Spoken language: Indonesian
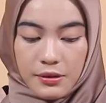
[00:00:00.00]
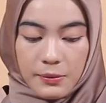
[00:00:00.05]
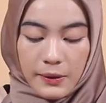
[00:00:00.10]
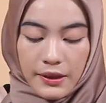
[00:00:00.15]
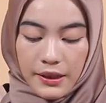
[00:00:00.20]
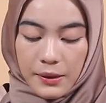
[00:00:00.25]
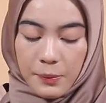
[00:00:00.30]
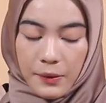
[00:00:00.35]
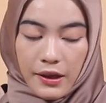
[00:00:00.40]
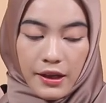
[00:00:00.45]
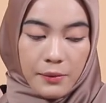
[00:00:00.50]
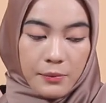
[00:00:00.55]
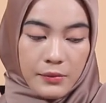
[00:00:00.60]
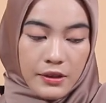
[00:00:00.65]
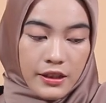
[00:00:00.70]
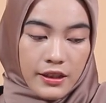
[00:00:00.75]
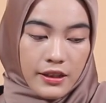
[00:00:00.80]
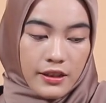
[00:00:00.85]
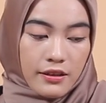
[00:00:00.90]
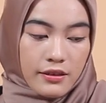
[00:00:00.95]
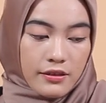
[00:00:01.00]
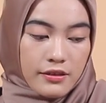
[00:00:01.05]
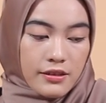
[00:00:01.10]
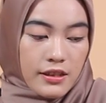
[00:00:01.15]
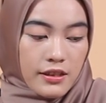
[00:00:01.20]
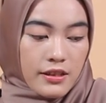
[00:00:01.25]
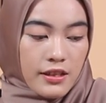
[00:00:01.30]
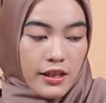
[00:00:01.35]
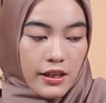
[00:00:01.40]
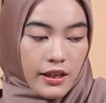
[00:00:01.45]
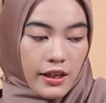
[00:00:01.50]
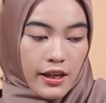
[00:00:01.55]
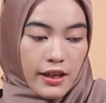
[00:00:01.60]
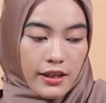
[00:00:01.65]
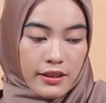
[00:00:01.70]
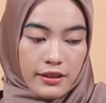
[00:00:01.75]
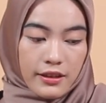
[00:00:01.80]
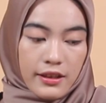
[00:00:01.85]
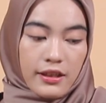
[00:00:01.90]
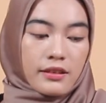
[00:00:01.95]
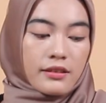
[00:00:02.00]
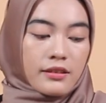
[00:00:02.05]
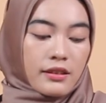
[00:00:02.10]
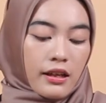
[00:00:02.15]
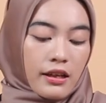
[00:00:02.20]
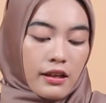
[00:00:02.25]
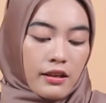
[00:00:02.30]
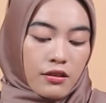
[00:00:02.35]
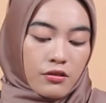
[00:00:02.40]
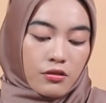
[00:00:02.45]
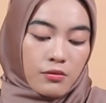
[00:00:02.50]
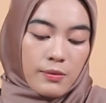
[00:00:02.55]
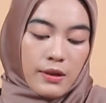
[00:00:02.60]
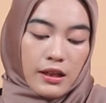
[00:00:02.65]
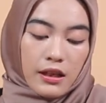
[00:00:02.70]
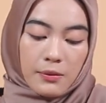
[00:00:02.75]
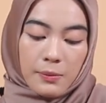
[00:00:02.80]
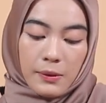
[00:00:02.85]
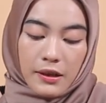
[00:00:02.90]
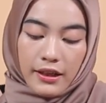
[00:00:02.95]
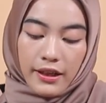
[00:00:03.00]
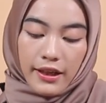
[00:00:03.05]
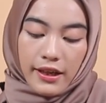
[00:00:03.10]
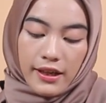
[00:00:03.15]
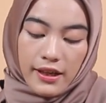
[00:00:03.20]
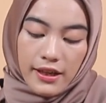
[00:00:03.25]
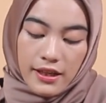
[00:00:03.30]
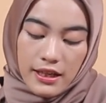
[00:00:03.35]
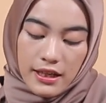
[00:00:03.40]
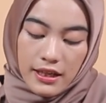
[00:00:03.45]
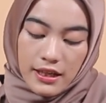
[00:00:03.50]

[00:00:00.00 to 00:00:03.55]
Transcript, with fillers: udah pakai primer di daerah eyelid sekarang aku bakal pakai